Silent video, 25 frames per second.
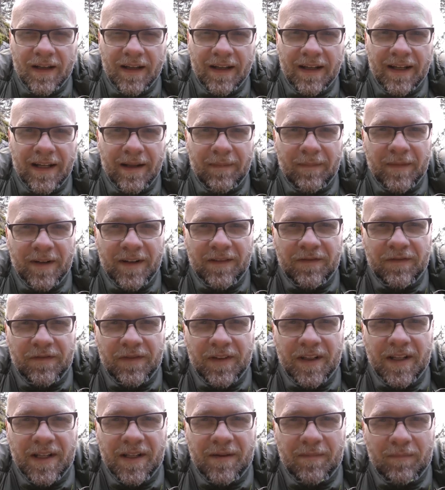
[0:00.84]
Neben den
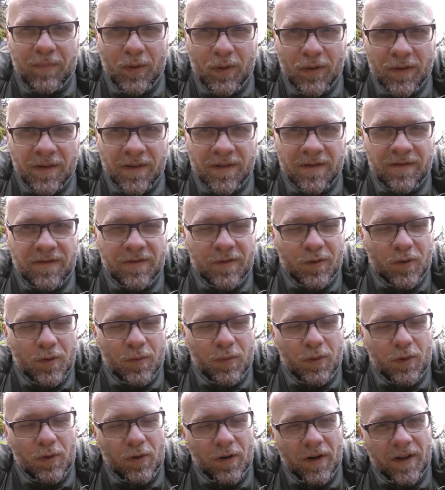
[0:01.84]
vielen bunten
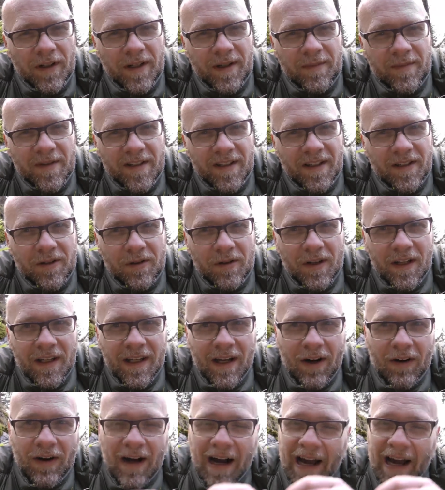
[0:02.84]
Frühblühern gibt es natürlich auch